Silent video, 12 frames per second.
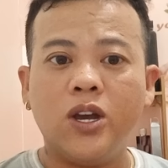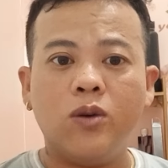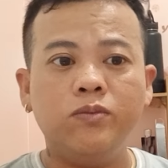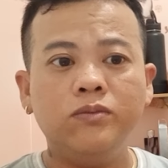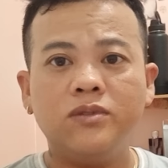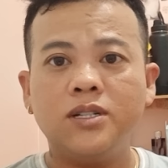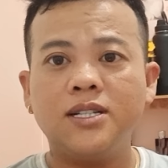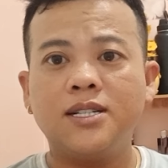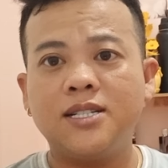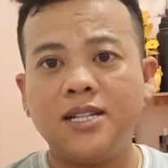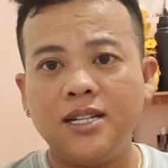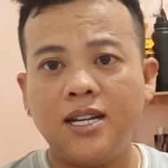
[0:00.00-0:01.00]
dũng
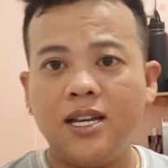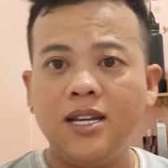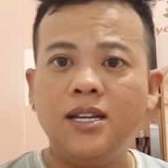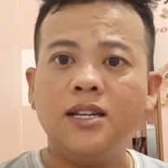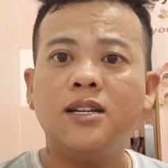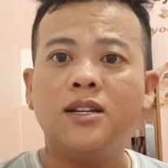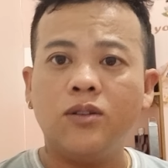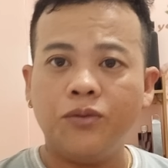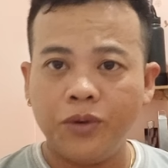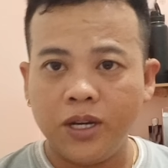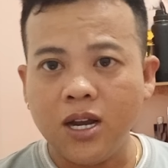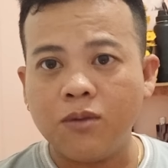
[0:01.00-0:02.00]
cindy
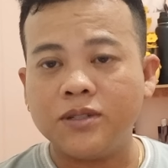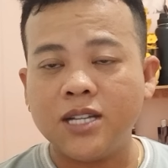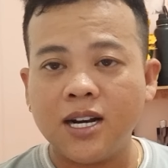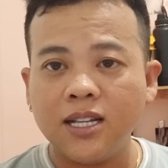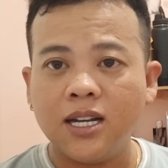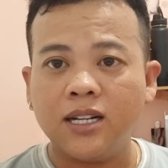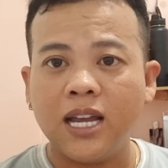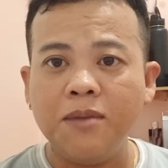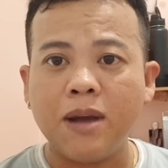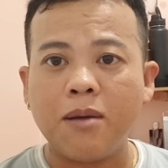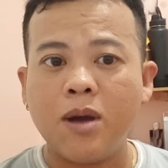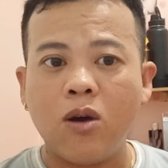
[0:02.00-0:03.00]
nguyễn hồng sơn đã từng thấy
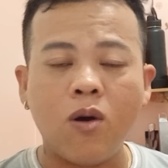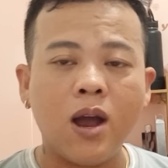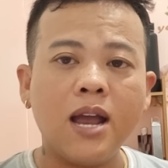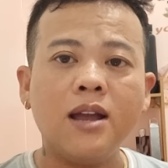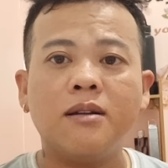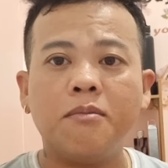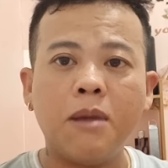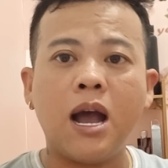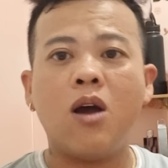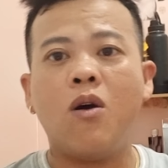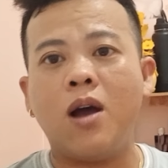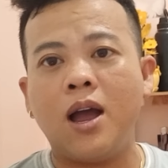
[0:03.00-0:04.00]
mặt bà hoa bà
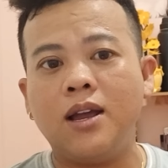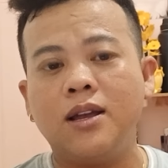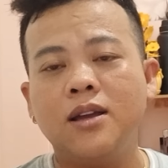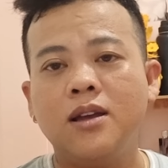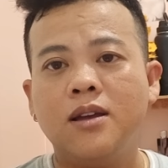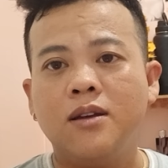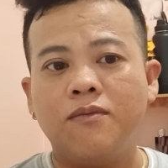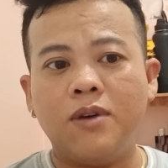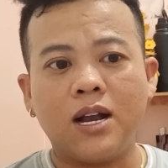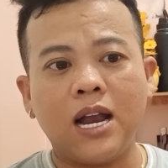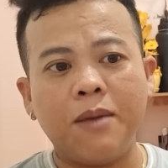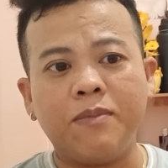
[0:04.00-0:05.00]
hoa
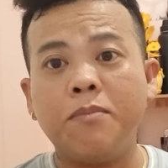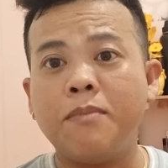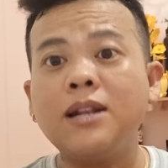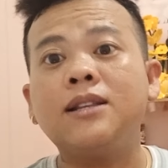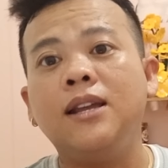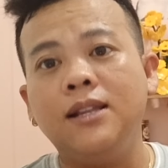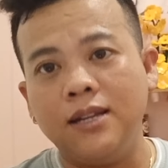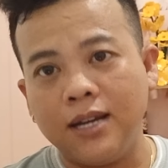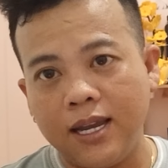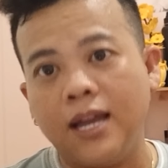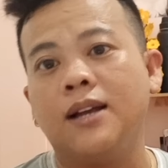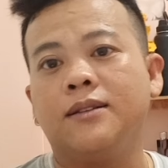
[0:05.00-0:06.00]
và kèm thêm mắt đinh nữa
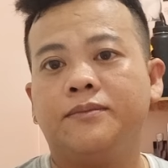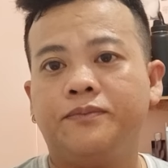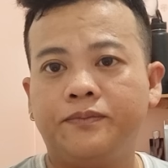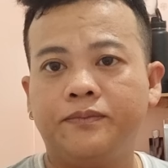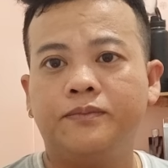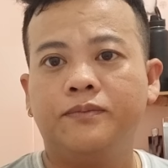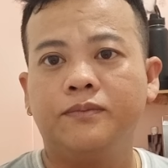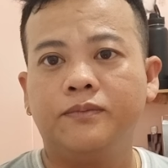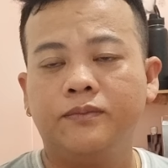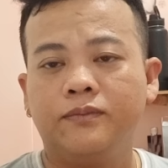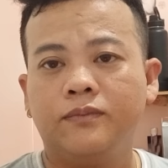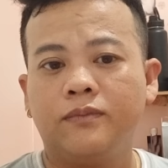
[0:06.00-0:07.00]
cả nhà
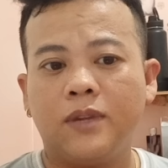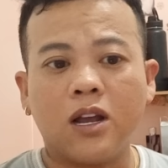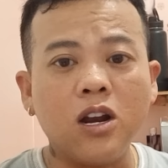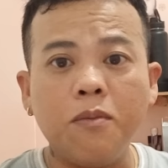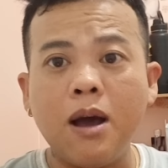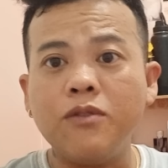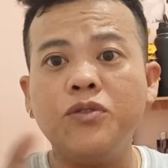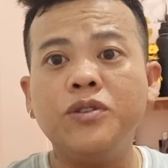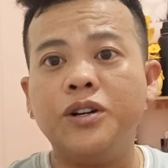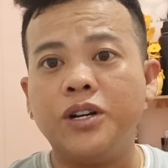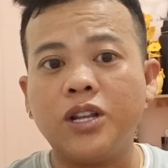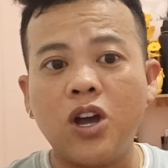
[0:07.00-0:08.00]
là cái đó bao nhiêu
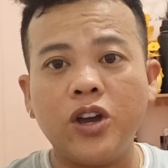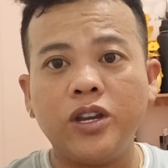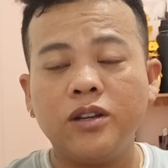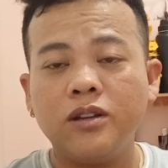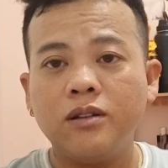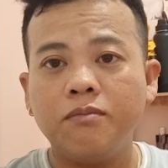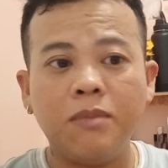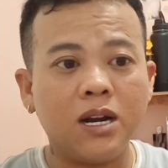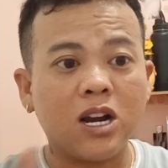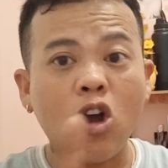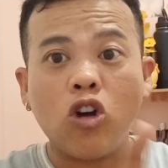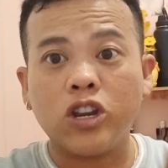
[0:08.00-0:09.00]
người đó thôi
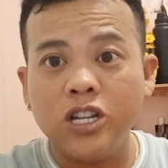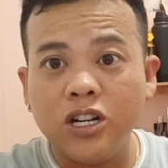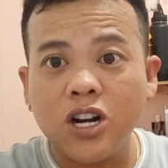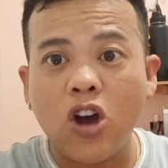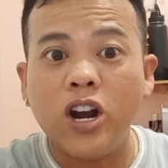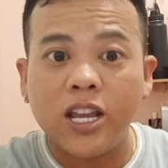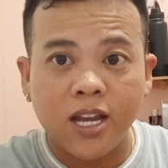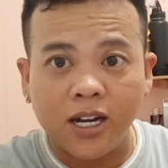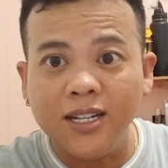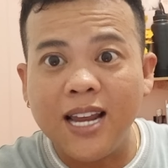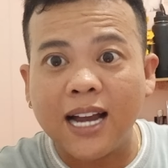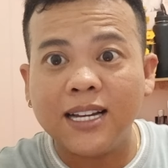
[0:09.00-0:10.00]
mình còn chưa nói là
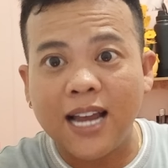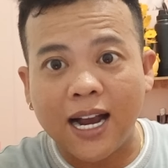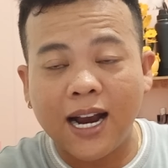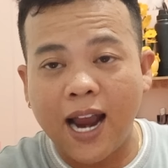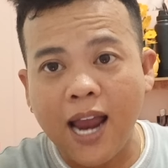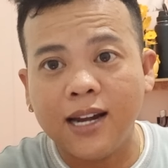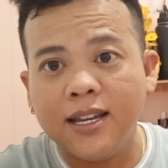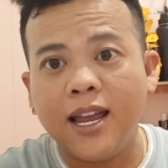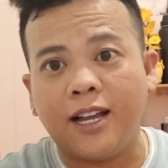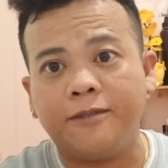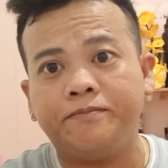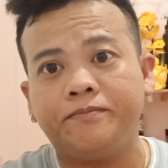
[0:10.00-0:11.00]
những nhân vật khác nữa nha